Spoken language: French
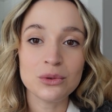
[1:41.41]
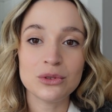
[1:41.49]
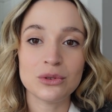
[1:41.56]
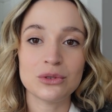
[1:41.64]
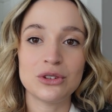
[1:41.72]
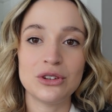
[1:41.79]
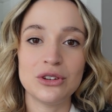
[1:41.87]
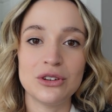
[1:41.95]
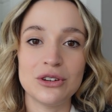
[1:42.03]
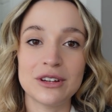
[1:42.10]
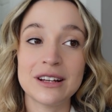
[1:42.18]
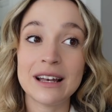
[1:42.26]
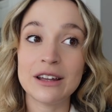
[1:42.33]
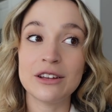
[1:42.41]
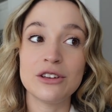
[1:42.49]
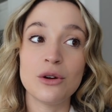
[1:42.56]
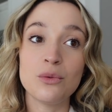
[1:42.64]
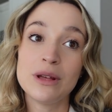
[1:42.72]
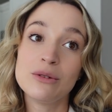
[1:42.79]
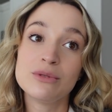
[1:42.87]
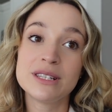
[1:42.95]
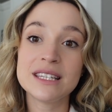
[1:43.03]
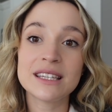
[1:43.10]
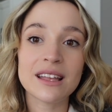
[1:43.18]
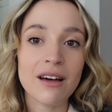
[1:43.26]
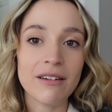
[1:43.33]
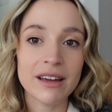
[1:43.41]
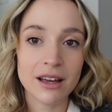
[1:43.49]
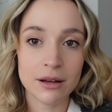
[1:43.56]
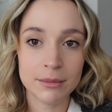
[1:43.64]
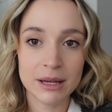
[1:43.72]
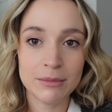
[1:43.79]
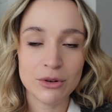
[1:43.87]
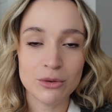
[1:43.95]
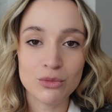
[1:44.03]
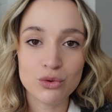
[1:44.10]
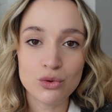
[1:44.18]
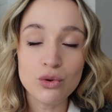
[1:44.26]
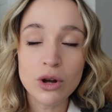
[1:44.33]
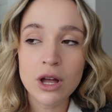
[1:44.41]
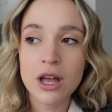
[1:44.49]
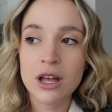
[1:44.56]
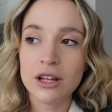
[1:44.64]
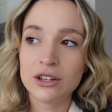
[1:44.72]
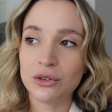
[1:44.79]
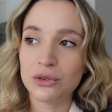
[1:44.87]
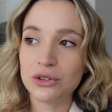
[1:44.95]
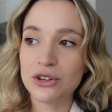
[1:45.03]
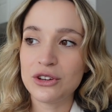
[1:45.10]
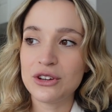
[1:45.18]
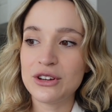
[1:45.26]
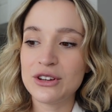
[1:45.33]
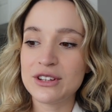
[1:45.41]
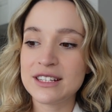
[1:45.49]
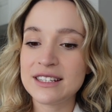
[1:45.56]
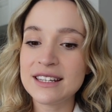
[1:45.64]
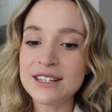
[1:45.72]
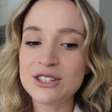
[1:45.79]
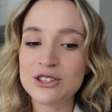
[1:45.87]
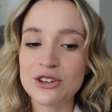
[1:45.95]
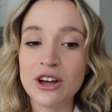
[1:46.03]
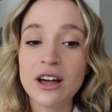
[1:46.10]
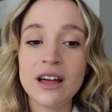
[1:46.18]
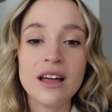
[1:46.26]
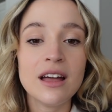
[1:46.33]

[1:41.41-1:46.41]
Donc, il y a Will aussi qui travaille quand même beaucoup. Donc, c'est ça.